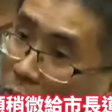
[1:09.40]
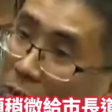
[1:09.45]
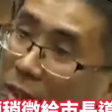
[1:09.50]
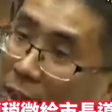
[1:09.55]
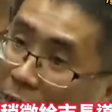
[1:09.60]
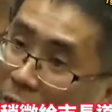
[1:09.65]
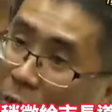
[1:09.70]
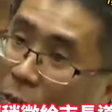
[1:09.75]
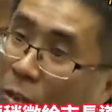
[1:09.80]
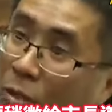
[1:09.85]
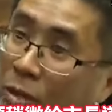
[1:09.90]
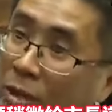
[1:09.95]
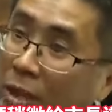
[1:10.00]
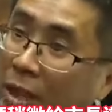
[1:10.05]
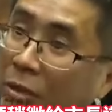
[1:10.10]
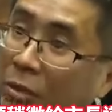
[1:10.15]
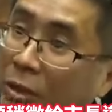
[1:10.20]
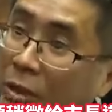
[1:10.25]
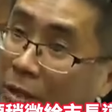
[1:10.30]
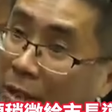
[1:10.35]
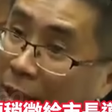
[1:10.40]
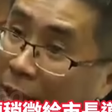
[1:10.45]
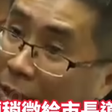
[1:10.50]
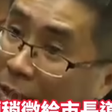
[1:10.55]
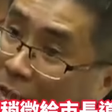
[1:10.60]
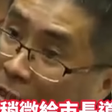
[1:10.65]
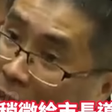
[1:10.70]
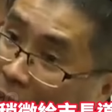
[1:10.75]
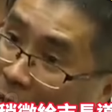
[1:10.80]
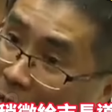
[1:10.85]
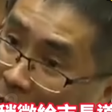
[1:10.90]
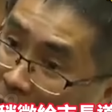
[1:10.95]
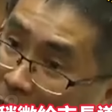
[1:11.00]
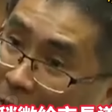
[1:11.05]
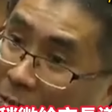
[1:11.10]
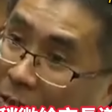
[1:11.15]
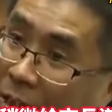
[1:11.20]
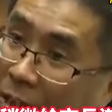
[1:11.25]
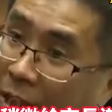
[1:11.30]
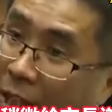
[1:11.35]
也点头稍微给市长道
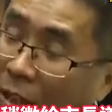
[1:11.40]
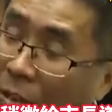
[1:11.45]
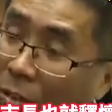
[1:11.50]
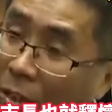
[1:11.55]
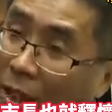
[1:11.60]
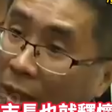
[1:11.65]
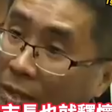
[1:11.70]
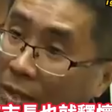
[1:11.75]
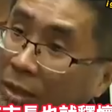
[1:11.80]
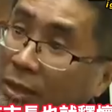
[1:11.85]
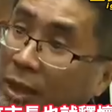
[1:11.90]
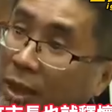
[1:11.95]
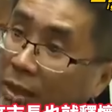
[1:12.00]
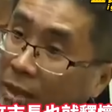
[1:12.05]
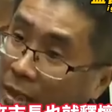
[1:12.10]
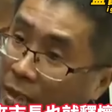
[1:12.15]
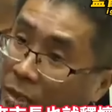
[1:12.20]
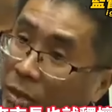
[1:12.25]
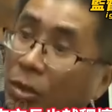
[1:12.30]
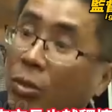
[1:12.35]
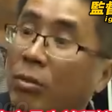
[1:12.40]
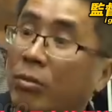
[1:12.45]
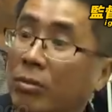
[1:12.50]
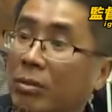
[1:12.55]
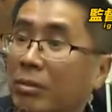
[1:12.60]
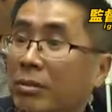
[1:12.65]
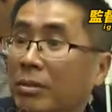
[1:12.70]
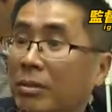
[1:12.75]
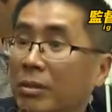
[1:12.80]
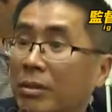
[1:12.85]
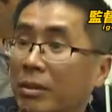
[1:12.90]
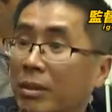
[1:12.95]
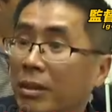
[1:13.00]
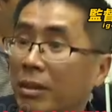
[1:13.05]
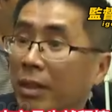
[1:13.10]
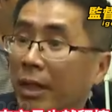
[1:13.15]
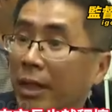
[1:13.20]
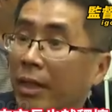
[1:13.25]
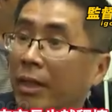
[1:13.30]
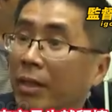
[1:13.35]
歉啊。后来市长也就，
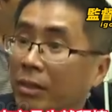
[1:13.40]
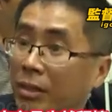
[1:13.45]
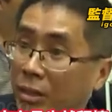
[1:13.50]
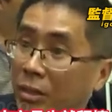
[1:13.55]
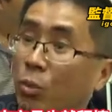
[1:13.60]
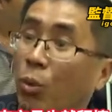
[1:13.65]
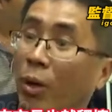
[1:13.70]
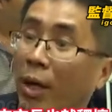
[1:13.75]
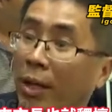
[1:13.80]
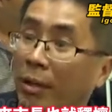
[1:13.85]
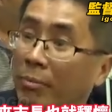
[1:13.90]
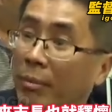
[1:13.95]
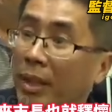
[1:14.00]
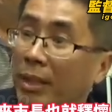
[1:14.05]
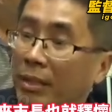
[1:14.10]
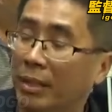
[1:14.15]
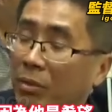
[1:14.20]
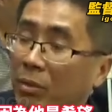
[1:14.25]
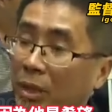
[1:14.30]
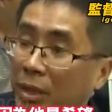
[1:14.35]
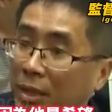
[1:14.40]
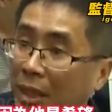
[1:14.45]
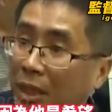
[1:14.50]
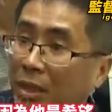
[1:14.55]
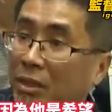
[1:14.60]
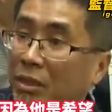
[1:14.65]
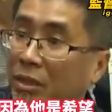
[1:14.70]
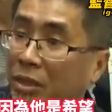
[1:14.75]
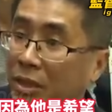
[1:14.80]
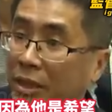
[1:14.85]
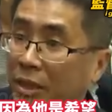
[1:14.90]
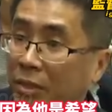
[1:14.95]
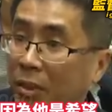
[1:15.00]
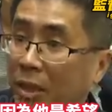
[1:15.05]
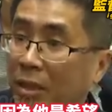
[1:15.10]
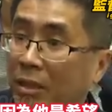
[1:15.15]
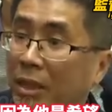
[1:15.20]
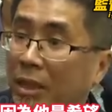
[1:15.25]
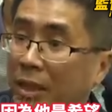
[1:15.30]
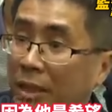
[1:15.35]
哎，释怀没有，因为他是希望，
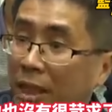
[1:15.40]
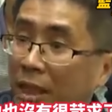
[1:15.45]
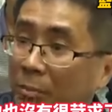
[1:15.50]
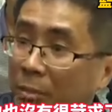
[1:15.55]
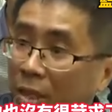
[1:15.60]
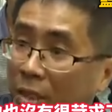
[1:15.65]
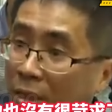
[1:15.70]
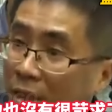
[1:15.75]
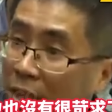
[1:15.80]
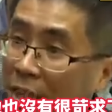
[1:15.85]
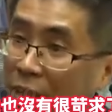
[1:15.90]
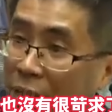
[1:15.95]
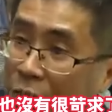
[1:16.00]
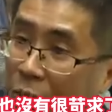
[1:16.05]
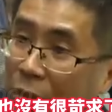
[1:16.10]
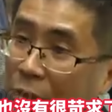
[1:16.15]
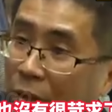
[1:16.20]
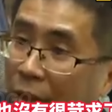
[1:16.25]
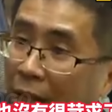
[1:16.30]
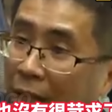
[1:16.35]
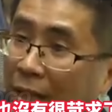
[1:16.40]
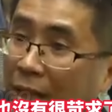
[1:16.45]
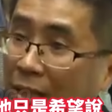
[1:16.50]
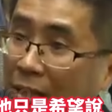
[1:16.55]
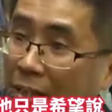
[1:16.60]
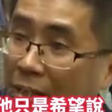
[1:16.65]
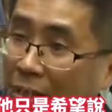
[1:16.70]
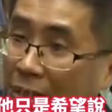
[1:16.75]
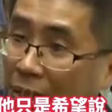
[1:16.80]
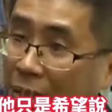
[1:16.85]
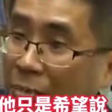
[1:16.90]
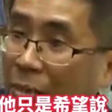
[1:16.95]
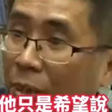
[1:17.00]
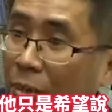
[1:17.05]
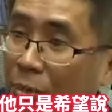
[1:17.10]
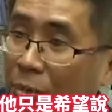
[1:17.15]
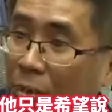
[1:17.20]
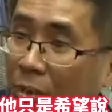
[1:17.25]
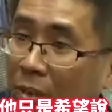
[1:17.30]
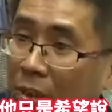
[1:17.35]
他也没有很苛求啦，他只是希望
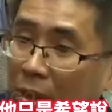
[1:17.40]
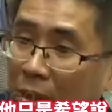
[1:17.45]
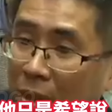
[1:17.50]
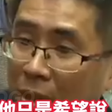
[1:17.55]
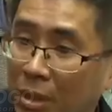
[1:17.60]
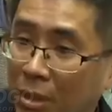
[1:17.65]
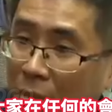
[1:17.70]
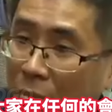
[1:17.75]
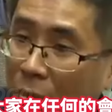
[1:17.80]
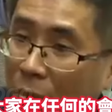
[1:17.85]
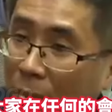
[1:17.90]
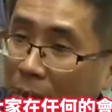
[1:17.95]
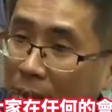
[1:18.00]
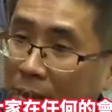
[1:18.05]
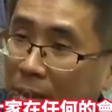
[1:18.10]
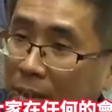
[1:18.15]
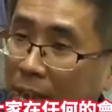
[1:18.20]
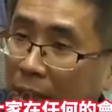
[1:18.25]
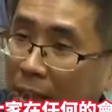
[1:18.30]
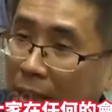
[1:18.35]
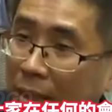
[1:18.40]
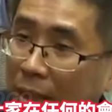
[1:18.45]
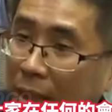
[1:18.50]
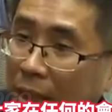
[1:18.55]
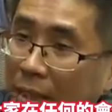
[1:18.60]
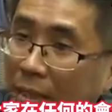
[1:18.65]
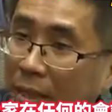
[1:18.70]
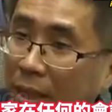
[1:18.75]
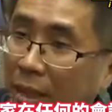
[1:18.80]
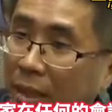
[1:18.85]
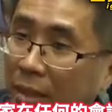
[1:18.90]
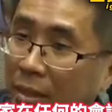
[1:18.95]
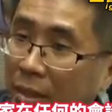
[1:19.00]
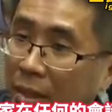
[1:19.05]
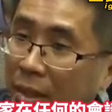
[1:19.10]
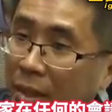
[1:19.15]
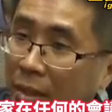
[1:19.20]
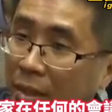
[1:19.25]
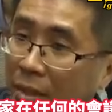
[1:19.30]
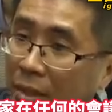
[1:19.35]
说，我们大家在任
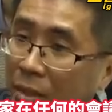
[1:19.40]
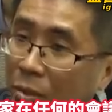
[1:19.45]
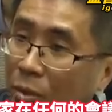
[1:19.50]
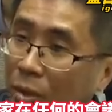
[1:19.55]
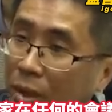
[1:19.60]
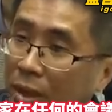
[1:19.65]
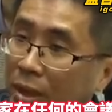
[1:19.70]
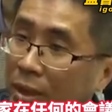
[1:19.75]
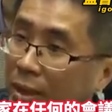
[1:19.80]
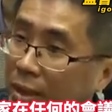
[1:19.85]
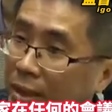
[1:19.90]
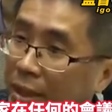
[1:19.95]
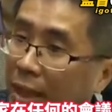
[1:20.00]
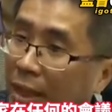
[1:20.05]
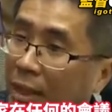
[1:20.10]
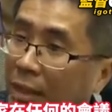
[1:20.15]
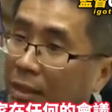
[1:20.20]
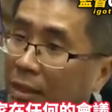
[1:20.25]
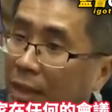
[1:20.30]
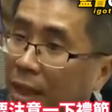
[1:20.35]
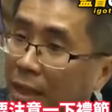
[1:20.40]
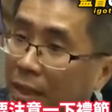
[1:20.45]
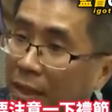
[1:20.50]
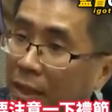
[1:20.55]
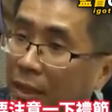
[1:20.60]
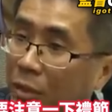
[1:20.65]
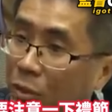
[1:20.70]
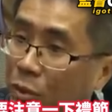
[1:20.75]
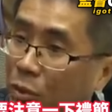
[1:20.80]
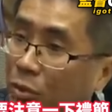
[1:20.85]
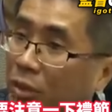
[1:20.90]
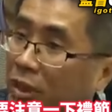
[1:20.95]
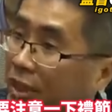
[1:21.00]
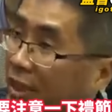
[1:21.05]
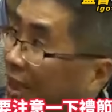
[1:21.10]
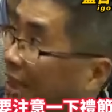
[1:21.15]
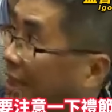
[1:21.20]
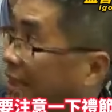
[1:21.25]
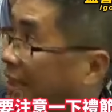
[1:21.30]
何的会议上，大家要注意一下